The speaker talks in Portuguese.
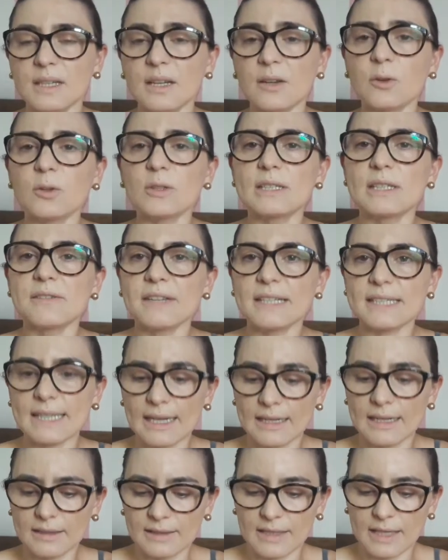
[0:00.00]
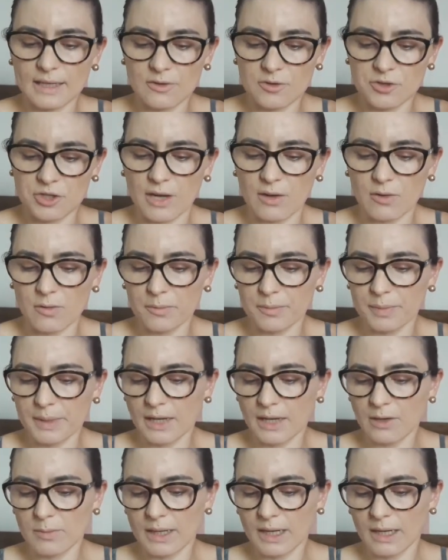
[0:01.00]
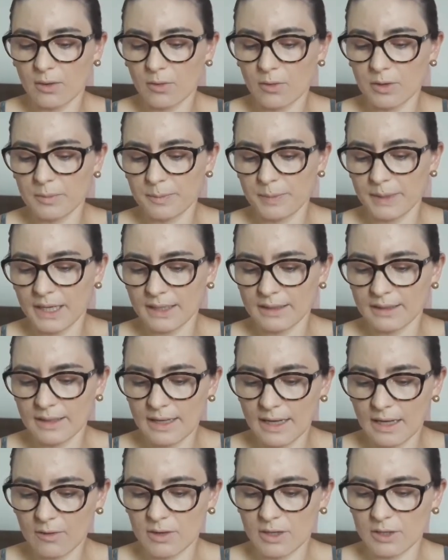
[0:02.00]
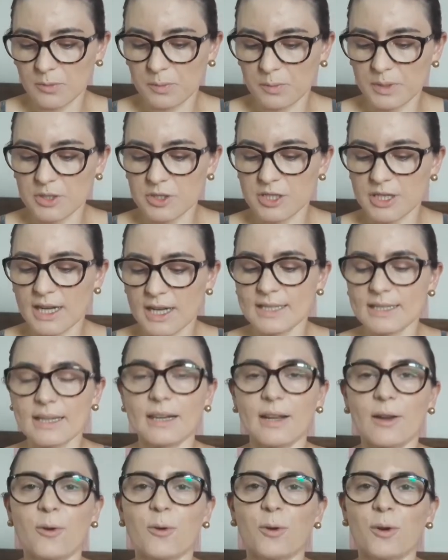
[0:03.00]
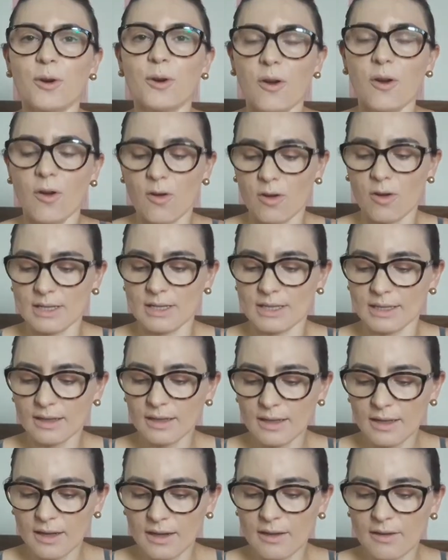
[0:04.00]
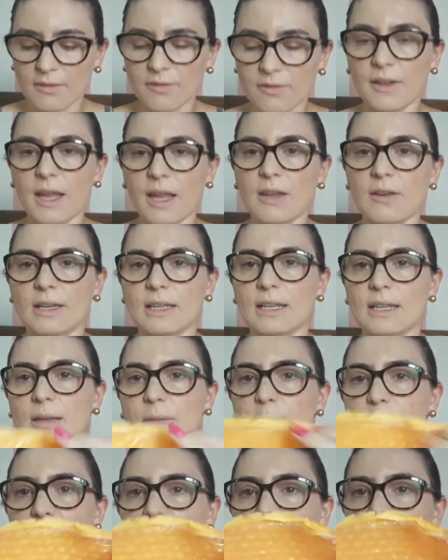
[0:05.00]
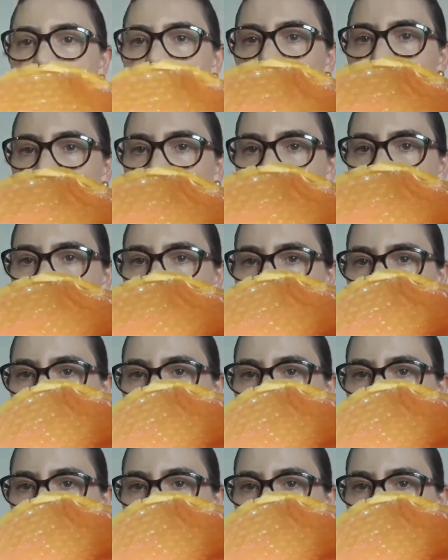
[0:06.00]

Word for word: Inclusive essa lanterna eu já comprei uma na cor preta e agora eu pedi essa na cor rosa. Veio aqui embaladinha